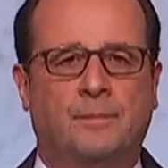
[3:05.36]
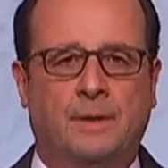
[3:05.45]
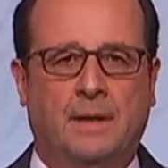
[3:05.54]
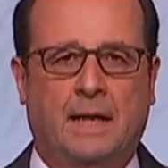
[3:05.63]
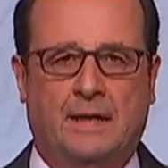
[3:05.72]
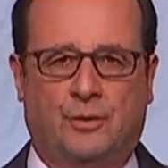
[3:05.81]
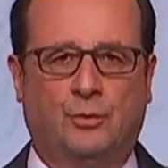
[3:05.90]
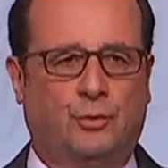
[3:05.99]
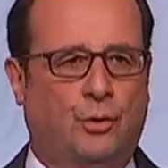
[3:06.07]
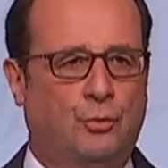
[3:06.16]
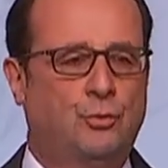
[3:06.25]
Elles sont
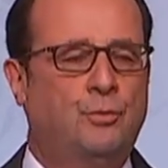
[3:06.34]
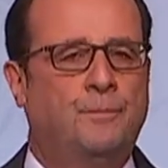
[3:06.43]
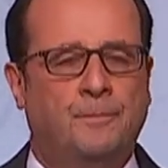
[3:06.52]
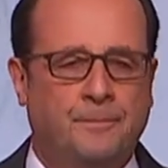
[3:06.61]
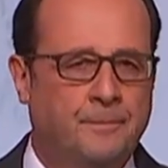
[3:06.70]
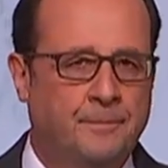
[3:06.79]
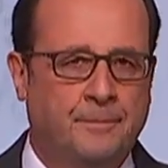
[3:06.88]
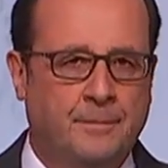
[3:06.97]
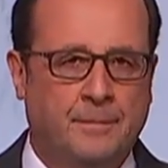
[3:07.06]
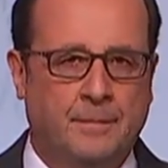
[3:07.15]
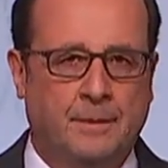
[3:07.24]
en nous
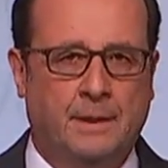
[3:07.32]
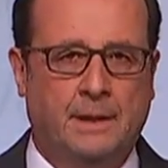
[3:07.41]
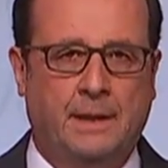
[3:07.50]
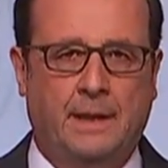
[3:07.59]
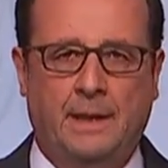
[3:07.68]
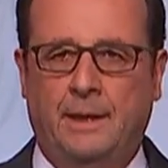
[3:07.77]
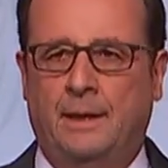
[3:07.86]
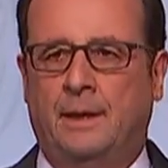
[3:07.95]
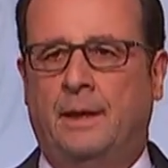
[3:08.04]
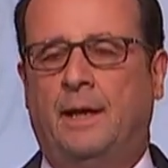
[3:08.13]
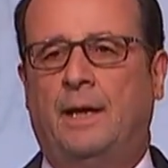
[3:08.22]
et
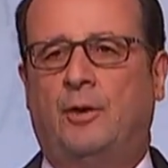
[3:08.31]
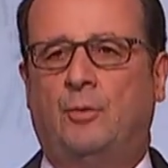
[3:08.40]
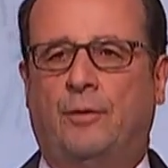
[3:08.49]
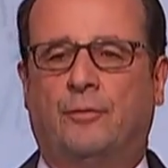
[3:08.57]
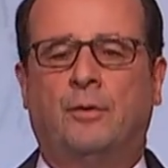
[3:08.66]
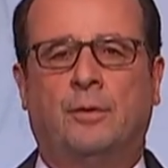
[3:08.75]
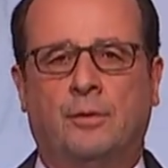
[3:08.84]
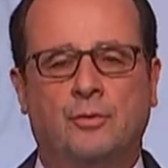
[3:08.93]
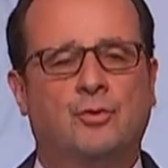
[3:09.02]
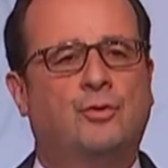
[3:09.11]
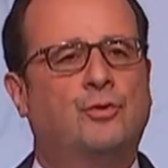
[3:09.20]
elles doivent
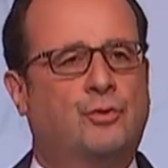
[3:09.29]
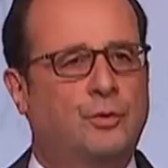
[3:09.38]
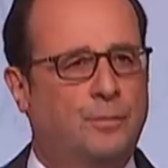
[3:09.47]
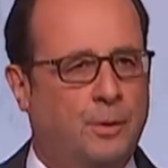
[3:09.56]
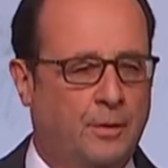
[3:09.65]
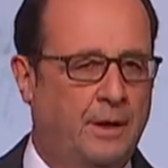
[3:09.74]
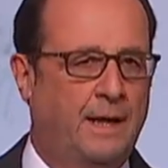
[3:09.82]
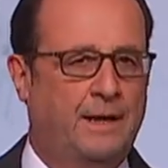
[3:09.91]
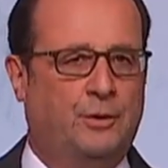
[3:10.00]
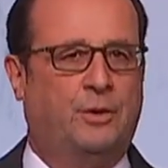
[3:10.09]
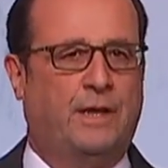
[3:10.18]
justement
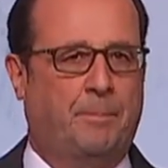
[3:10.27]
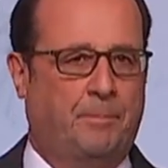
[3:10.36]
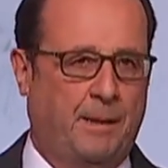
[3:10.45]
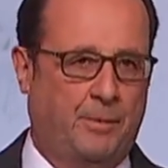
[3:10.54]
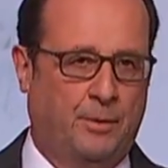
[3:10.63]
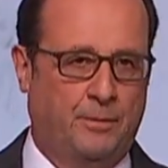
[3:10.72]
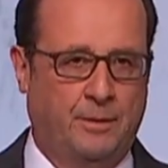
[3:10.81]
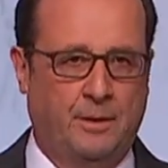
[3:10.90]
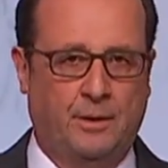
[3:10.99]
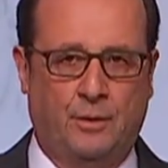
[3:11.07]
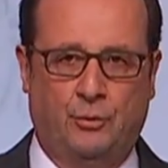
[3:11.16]
être capables
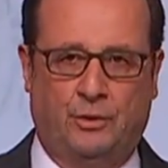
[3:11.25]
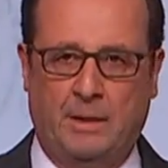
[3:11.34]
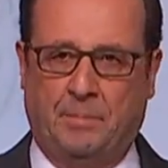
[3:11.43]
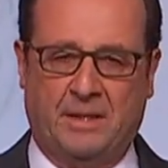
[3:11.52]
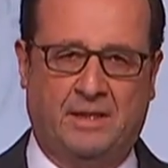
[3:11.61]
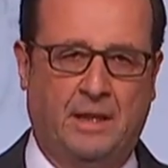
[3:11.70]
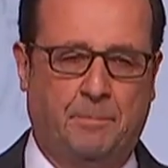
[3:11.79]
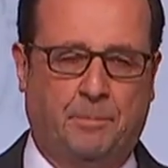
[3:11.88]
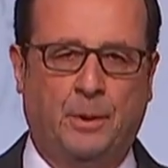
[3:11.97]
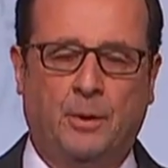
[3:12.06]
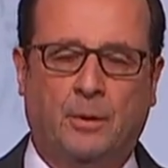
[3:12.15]
de dépasser les
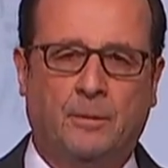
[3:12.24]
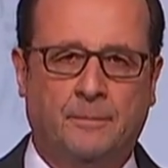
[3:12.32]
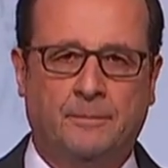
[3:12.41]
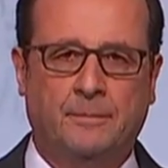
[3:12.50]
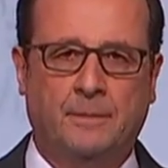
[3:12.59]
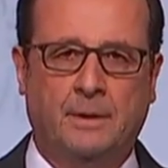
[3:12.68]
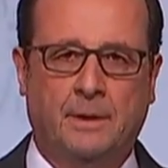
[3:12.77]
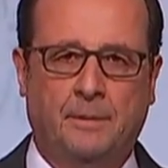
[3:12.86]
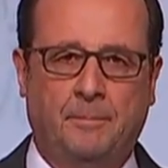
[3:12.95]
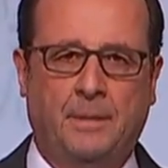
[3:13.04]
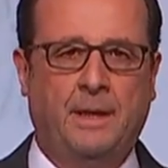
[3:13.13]
peurs,
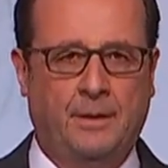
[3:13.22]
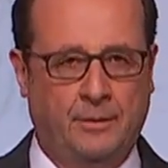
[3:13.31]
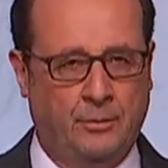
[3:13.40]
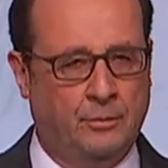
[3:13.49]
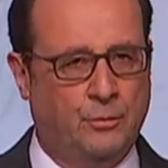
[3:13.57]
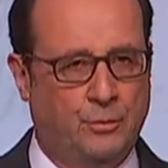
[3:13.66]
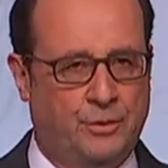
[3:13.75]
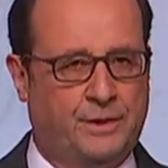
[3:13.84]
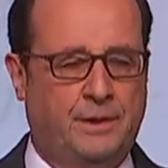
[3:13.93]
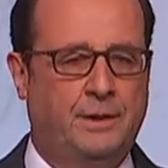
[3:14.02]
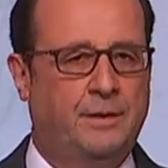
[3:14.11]
mais aussi